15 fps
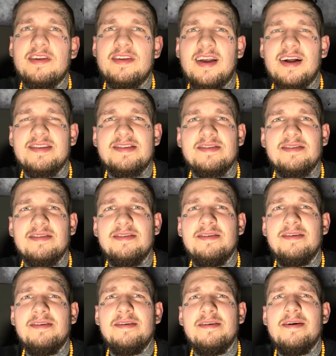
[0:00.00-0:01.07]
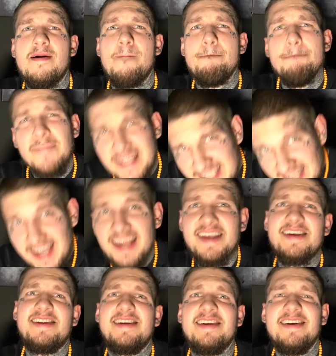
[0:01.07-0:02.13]
das Ganze mit
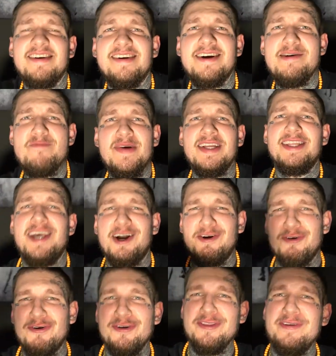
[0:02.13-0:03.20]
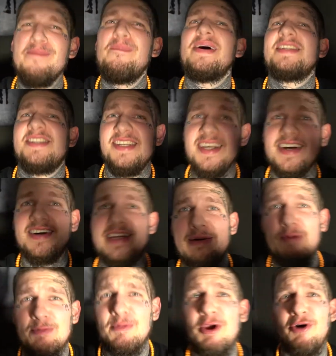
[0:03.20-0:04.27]
Licht im Hintergrund passieren,
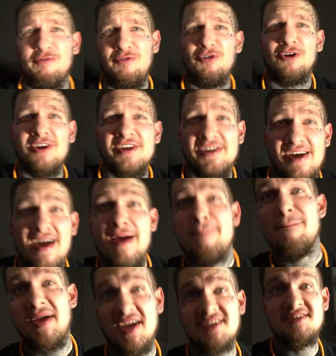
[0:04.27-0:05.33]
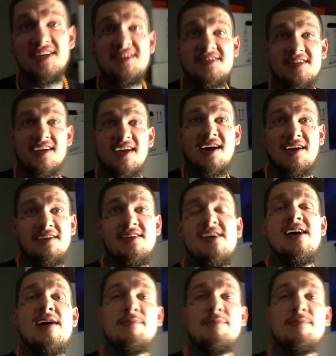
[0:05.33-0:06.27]
damit man auch wirklich mein Gesicht sehen kann,